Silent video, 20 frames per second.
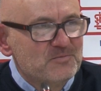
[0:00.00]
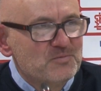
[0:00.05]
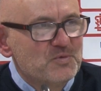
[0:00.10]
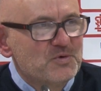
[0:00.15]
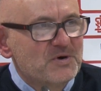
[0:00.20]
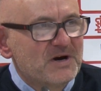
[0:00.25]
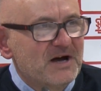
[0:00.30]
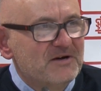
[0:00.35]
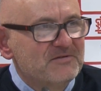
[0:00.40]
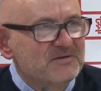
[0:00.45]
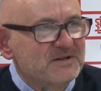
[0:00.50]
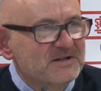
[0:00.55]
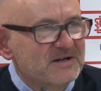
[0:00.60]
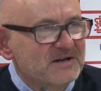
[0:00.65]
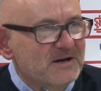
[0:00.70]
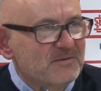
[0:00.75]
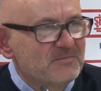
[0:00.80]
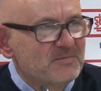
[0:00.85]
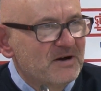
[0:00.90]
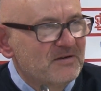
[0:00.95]
murawie tak
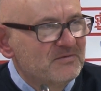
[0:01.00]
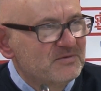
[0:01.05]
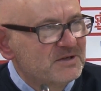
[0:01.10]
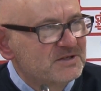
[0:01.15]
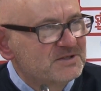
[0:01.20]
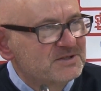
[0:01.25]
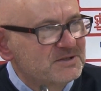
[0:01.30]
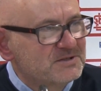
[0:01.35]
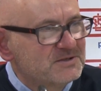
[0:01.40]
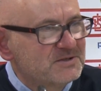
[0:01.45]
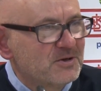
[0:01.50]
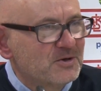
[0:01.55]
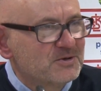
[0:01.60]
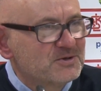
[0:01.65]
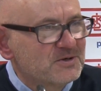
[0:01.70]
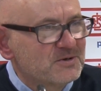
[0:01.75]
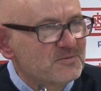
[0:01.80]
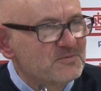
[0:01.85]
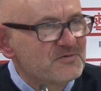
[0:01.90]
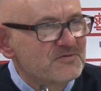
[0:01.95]
naprawdę, czy to,
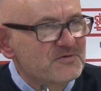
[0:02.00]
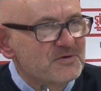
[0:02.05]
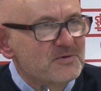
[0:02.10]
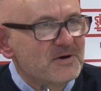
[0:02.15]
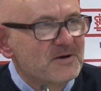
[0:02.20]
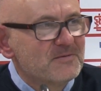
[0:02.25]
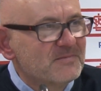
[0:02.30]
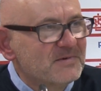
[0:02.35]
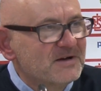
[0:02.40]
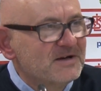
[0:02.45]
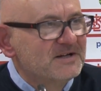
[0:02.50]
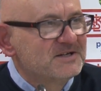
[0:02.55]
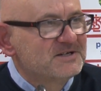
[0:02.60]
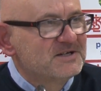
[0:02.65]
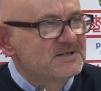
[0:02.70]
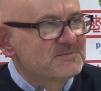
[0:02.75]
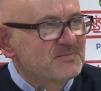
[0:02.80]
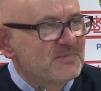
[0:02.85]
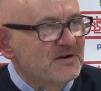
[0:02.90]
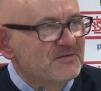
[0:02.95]
co mówiłem,
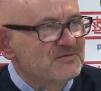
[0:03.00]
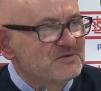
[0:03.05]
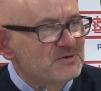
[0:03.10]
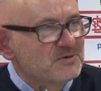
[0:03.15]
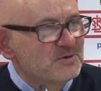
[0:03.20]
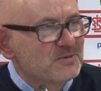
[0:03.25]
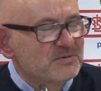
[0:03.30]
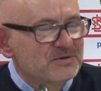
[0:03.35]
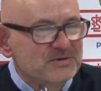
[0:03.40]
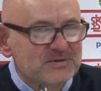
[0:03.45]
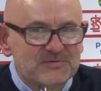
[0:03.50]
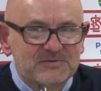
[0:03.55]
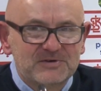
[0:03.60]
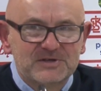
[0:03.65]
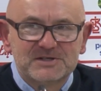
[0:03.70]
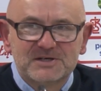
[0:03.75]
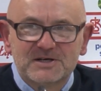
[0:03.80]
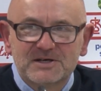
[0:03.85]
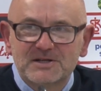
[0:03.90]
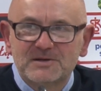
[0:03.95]
się sprawdziło, bo to
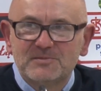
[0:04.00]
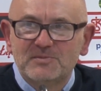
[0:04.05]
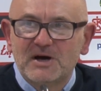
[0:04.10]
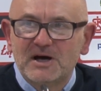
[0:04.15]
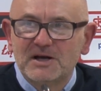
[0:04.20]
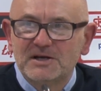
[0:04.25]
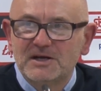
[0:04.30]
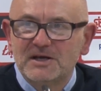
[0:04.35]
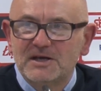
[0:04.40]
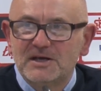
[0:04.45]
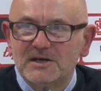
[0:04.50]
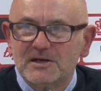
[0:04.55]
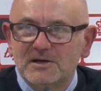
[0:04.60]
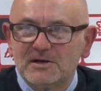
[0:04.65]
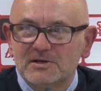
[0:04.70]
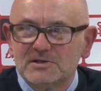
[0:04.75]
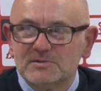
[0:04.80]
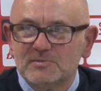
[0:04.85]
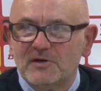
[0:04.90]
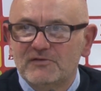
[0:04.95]
wiecie, gdybanie i
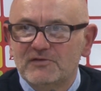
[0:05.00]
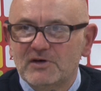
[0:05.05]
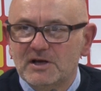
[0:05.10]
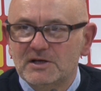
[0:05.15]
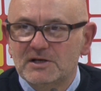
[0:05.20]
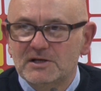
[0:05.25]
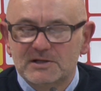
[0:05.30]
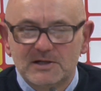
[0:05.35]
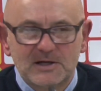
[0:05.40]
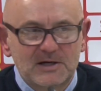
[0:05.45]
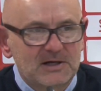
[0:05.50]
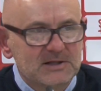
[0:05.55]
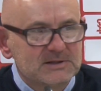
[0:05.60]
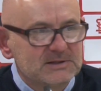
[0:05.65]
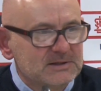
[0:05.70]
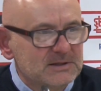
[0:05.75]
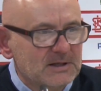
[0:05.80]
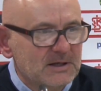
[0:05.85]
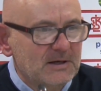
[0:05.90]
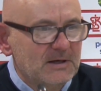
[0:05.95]
rozmawianie
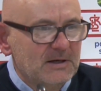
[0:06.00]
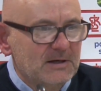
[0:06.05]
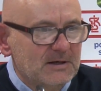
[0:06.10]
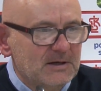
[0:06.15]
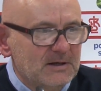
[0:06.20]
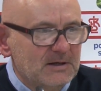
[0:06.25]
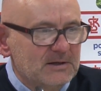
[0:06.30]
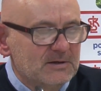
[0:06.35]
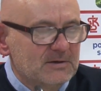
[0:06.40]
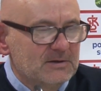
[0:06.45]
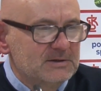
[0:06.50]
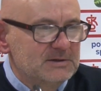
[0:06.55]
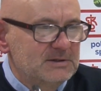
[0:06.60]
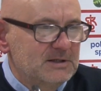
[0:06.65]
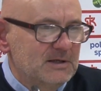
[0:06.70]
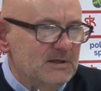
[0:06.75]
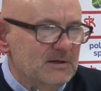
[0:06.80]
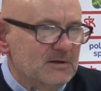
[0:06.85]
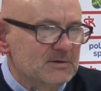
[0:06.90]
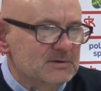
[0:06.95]
teraz e, to jest
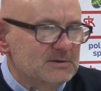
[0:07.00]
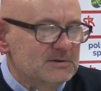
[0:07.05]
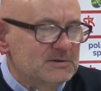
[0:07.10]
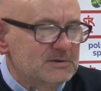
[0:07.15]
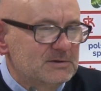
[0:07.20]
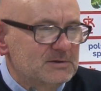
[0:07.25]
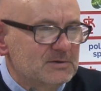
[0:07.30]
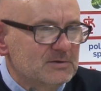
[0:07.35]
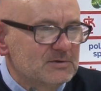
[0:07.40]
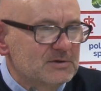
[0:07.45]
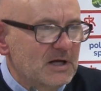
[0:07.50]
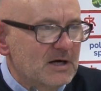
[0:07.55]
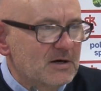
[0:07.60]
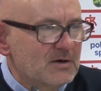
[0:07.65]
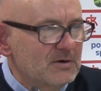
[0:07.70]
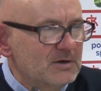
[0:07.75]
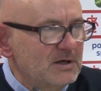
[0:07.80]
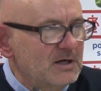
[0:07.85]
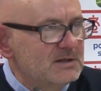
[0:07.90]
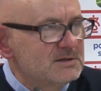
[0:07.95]
jedno. Cóż na
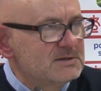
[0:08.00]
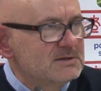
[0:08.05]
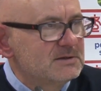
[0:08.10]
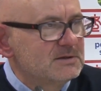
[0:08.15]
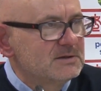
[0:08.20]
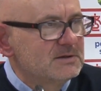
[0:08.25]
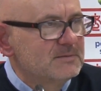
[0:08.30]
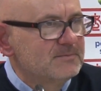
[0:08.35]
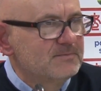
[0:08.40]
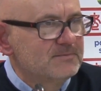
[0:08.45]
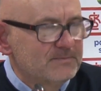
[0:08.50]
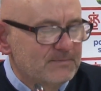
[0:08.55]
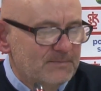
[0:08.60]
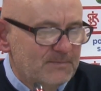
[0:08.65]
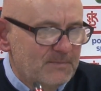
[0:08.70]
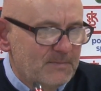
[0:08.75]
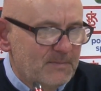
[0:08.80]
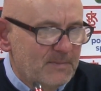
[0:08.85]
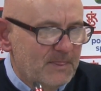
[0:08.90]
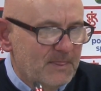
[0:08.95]
koniec... E,
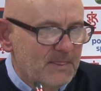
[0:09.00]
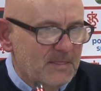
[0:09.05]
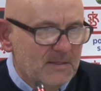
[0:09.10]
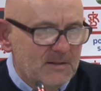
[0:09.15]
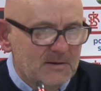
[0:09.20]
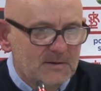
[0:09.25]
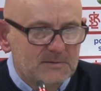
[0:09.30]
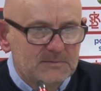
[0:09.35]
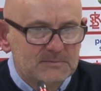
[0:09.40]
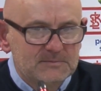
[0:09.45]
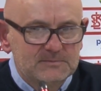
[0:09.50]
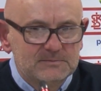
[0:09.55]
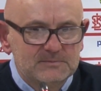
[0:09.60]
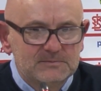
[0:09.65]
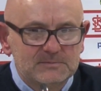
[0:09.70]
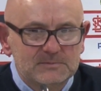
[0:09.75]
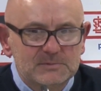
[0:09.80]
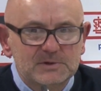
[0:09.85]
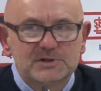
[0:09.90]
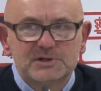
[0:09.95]

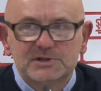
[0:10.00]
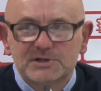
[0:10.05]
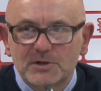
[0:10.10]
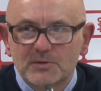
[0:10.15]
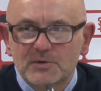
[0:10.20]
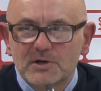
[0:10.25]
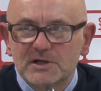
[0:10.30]
no życzę